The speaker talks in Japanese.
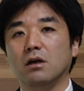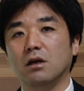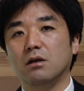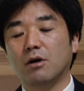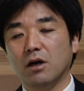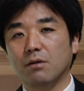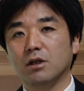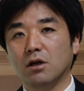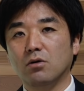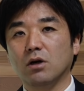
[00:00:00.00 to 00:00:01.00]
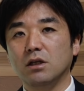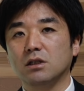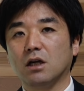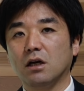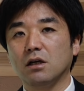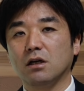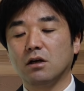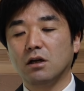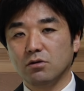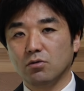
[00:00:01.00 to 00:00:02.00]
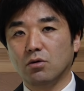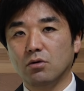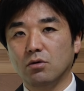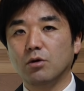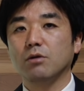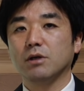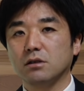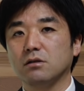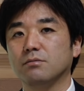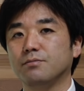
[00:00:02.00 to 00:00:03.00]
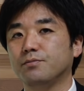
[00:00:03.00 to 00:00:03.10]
えー、今はやめた方がいいんじゃないかなと思います。